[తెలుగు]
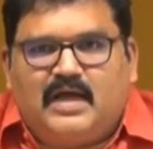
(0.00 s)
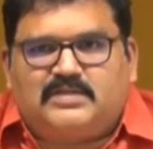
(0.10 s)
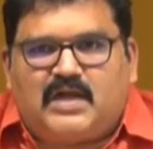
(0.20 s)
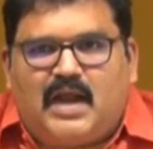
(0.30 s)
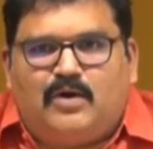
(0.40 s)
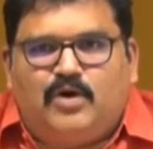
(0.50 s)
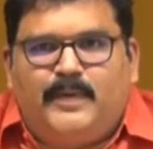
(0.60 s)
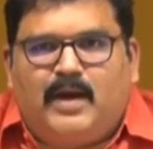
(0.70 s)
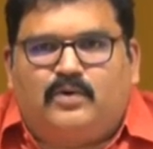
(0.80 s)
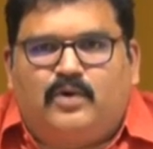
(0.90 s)
నష్టాల
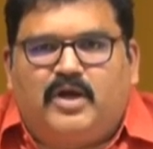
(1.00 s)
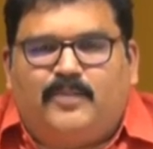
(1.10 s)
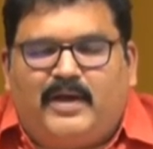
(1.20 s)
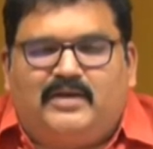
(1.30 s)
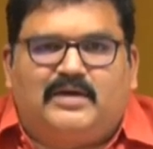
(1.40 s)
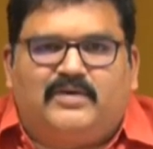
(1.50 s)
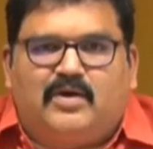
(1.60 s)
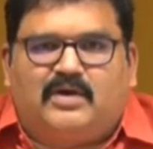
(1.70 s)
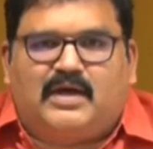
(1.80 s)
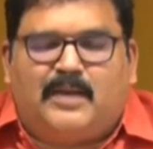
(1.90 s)
ఊబిలో
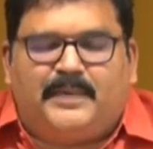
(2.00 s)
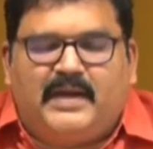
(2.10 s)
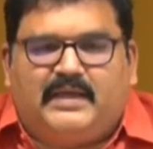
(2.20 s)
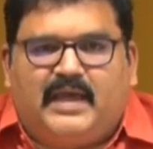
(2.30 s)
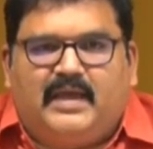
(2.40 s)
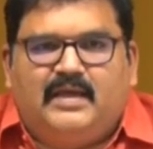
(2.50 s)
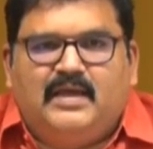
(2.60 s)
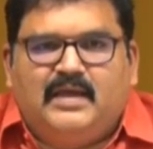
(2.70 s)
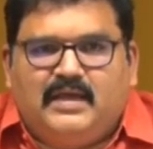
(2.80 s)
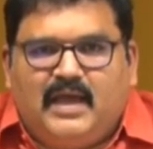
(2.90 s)
కూరుకుపోయినటువంటి ఒక కంపెనీకి
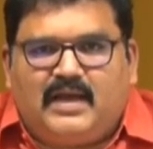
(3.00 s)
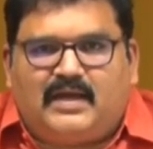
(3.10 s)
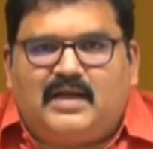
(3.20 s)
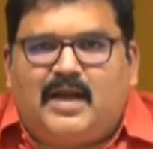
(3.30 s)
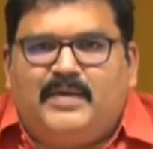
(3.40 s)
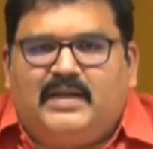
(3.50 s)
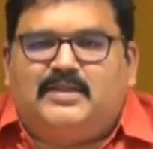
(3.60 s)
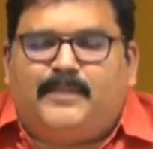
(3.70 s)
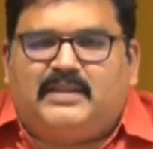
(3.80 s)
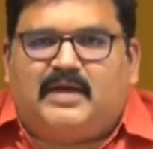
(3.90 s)
ఏ రకంగా మీరు
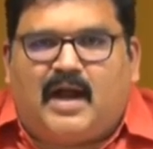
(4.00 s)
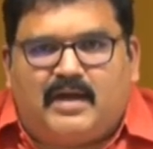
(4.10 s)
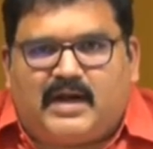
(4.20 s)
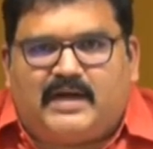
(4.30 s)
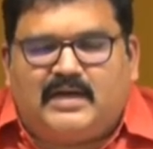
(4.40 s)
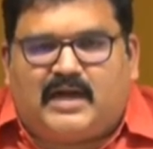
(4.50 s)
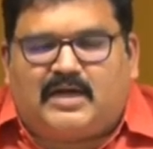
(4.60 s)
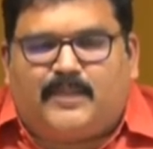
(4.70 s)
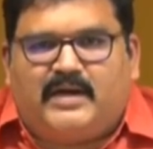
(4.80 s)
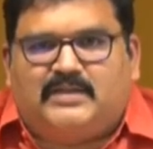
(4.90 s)
ఇంత పెద్ద కాంట్రాక్ట్ని
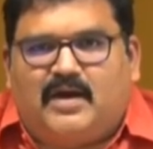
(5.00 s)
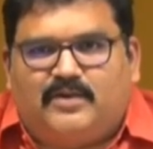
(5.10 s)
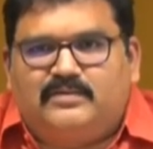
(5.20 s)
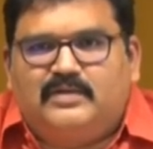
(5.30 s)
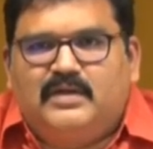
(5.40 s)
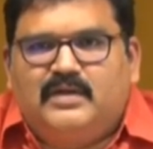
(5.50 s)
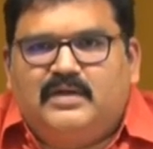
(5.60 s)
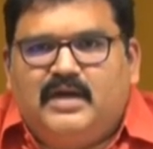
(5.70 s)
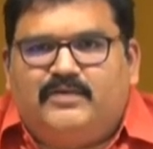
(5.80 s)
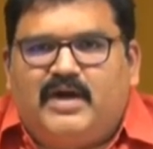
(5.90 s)
కట్టబెడతారు
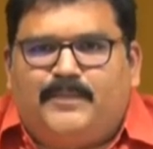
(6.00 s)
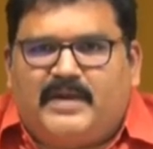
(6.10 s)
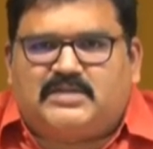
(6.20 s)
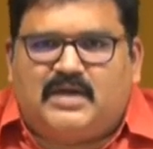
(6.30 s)
ఇటువంటి